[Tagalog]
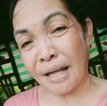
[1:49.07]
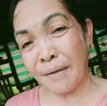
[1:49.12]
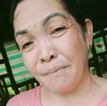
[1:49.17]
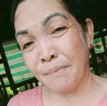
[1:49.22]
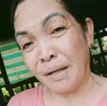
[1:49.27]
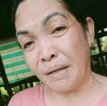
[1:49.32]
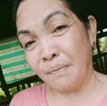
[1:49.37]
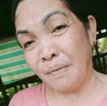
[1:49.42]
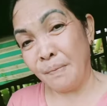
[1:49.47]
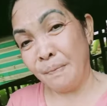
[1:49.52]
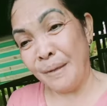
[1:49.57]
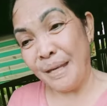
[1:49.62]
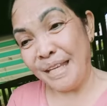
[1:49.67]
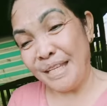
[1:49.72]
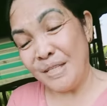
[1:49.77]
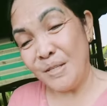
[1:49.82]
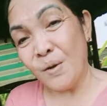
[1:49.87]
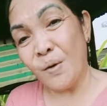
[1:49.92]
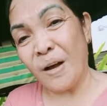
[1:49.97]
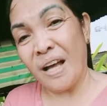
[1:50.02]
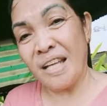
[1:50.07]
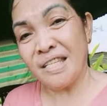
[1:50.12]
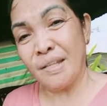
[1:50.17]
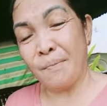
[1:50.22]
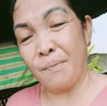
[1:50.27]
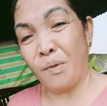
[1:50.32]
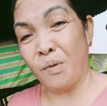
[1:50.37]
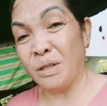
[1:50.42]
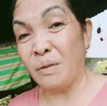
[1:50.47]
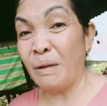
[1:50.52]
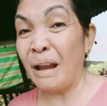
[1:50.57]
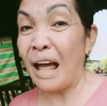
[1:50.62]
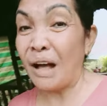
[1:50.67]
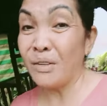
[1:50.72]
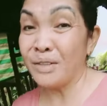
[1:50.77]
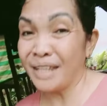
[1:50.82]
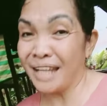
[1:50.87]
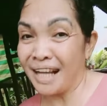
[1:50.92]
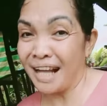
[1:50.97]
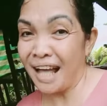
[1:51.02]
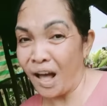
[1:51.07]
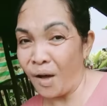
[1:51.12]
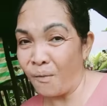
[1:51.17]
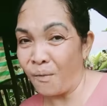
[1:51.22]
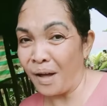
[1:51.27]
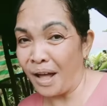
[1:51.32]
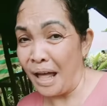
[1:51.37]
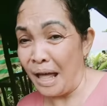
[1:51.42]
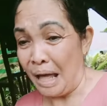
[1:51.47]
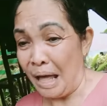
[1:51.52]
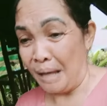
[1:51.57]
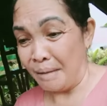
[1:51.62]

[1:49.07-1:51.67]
aking pagbibidyo kasi po wala akong paghahawak.